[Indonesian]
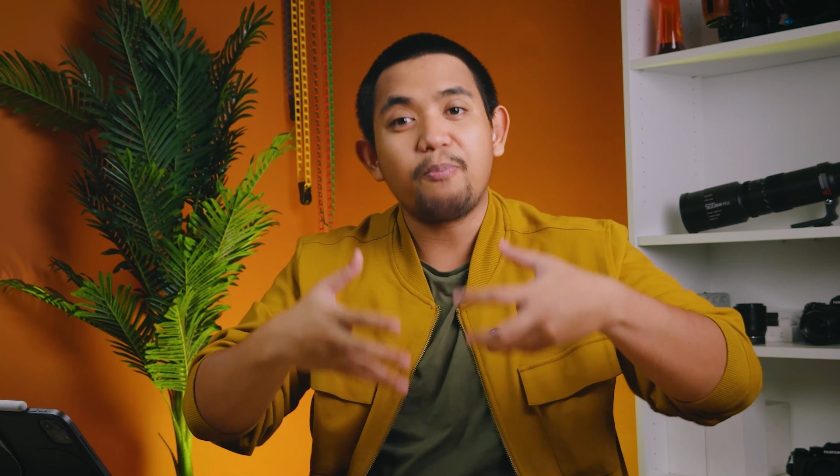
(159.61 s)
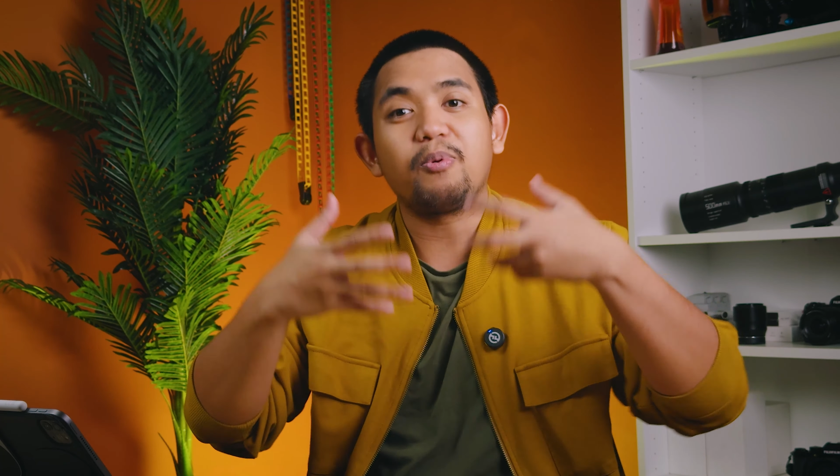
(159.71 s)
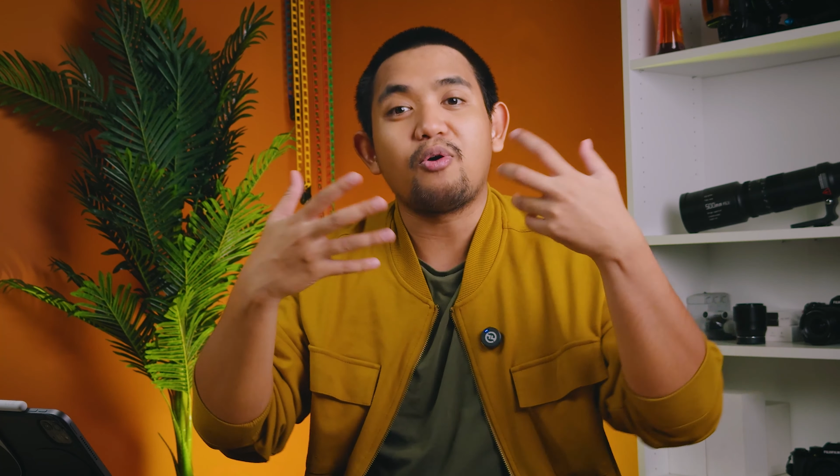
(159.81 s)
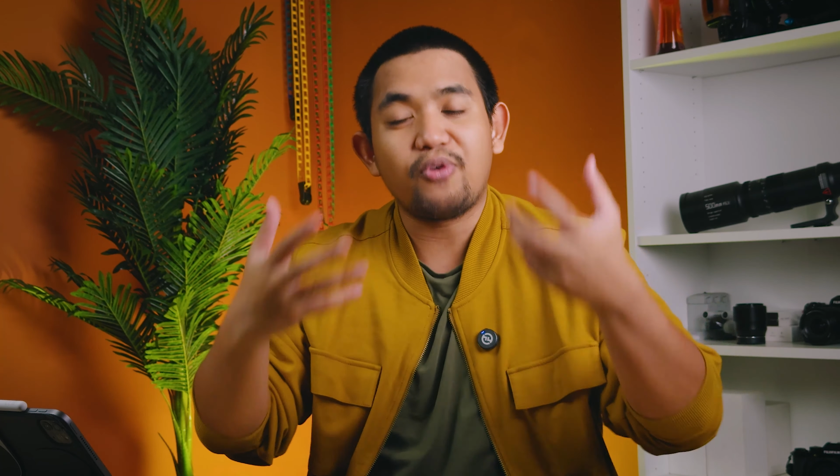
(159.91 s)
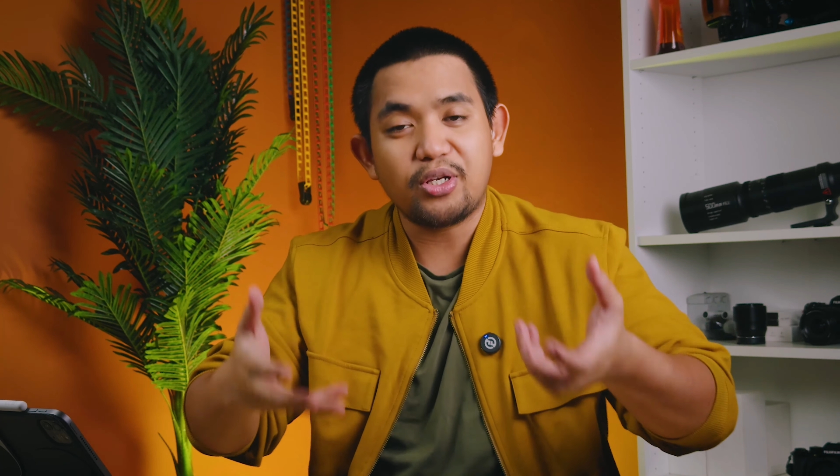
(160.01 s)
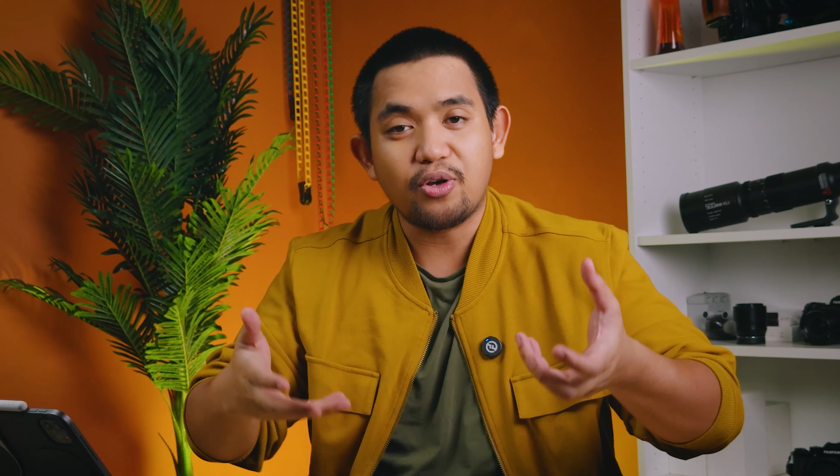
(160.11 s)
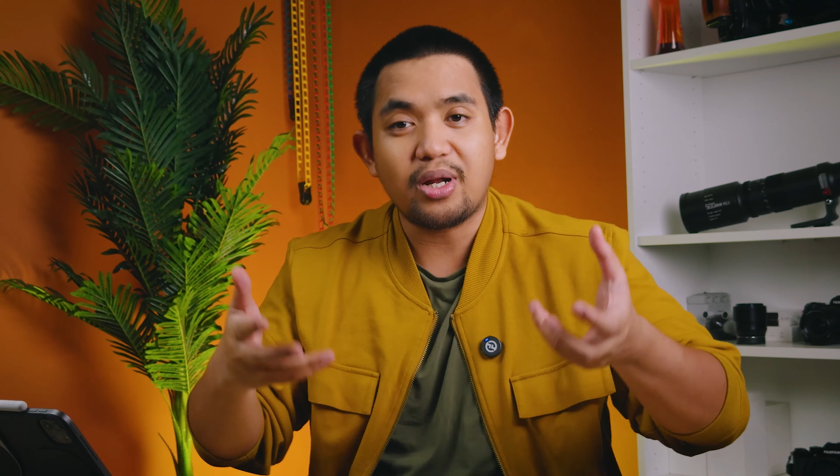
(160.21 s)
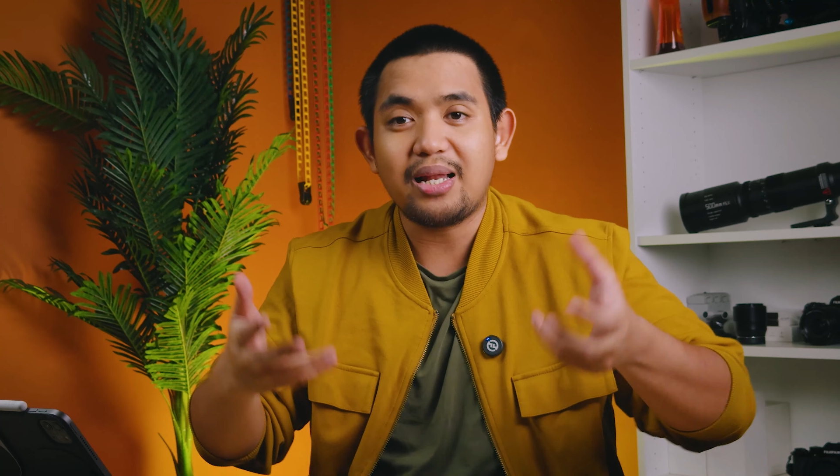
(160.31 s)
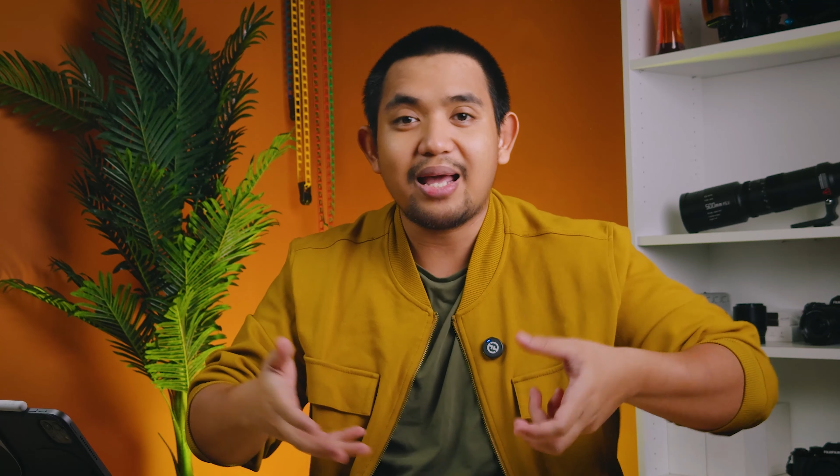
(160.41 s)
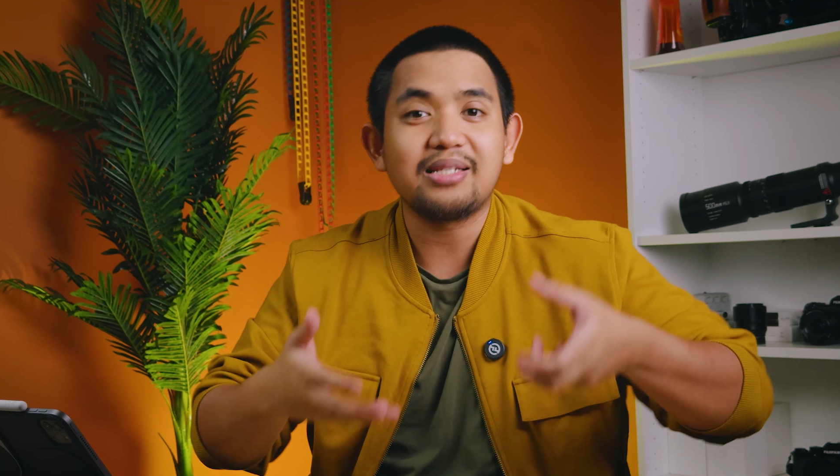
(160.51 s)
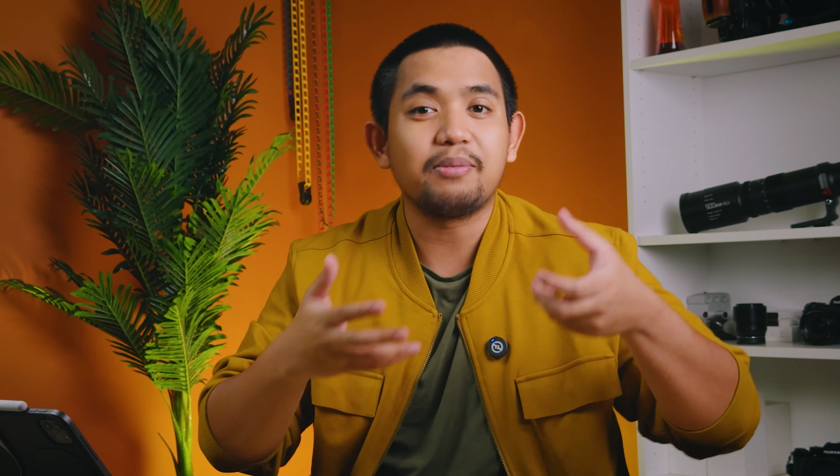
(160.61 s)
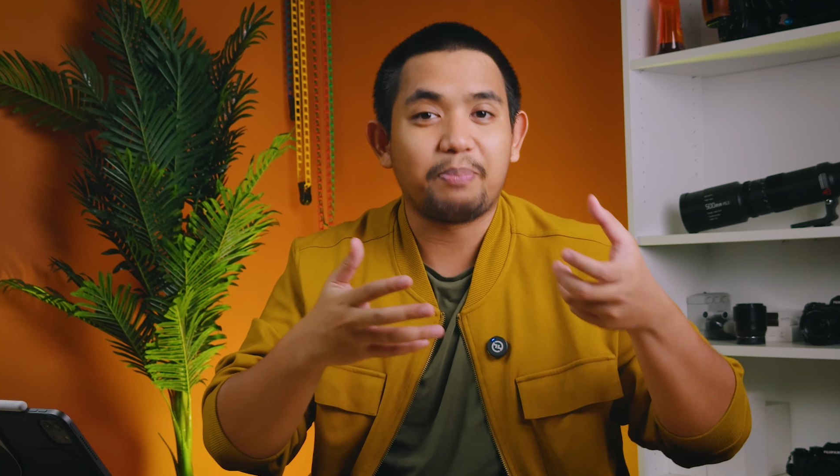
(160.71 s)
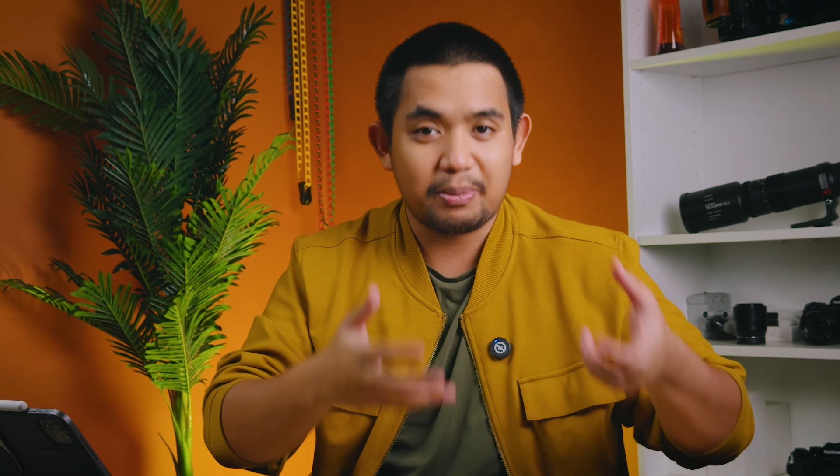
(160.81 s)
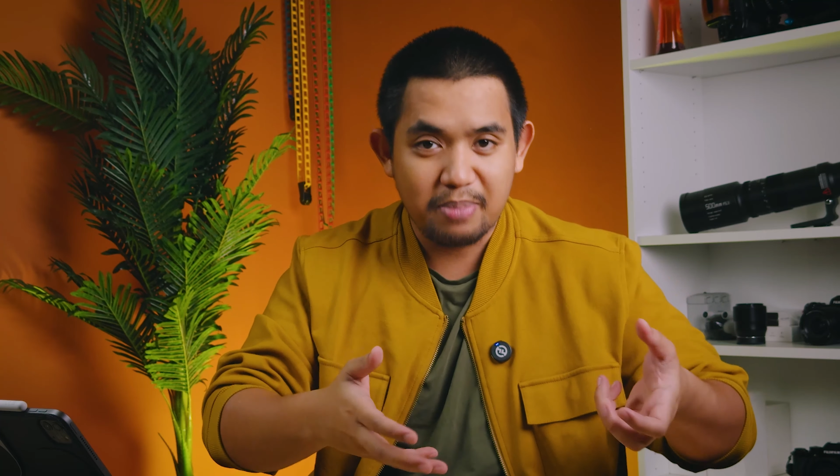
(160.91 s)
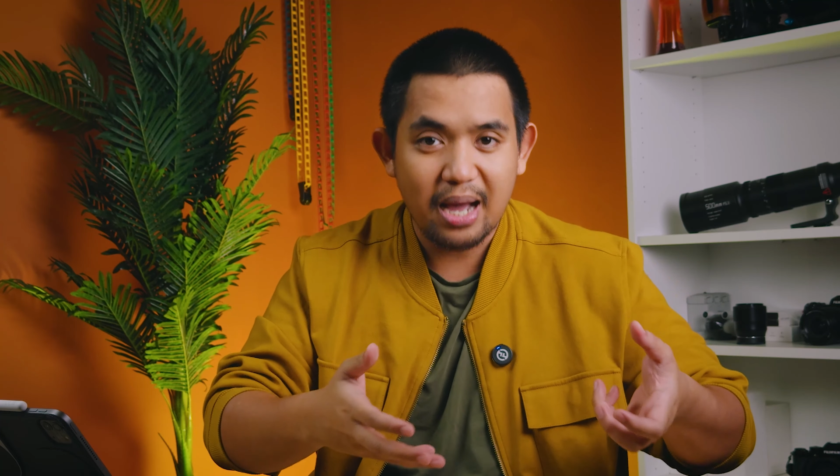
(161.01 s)
profesional yang
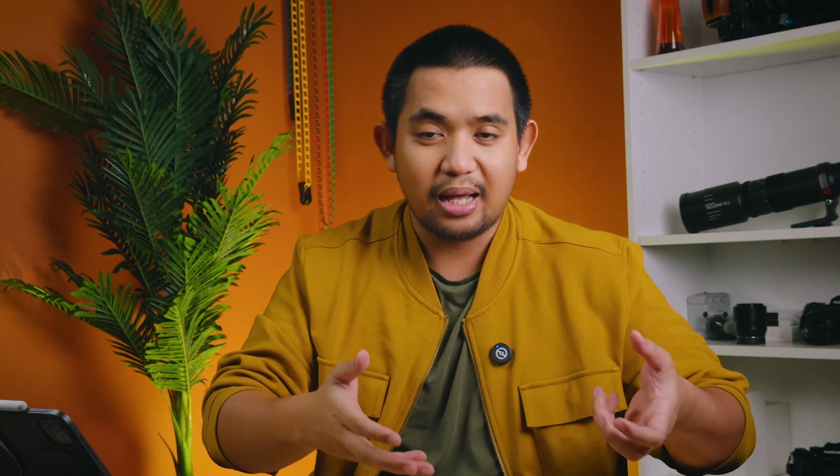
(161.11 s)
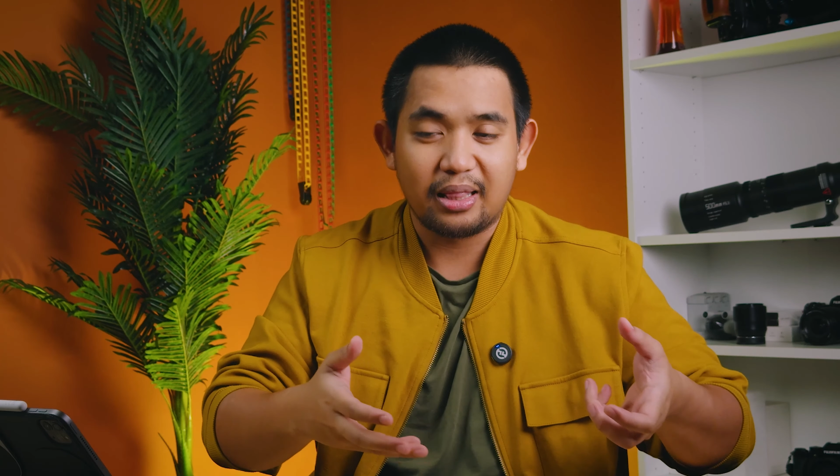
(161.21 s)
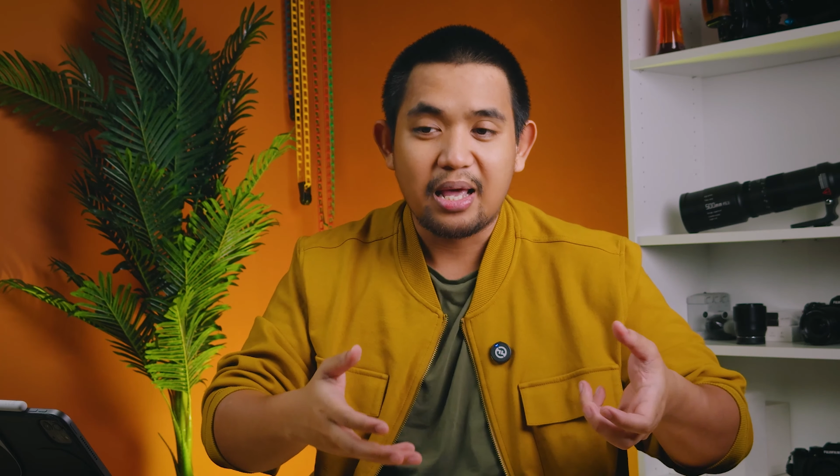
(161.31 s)
cepet banget.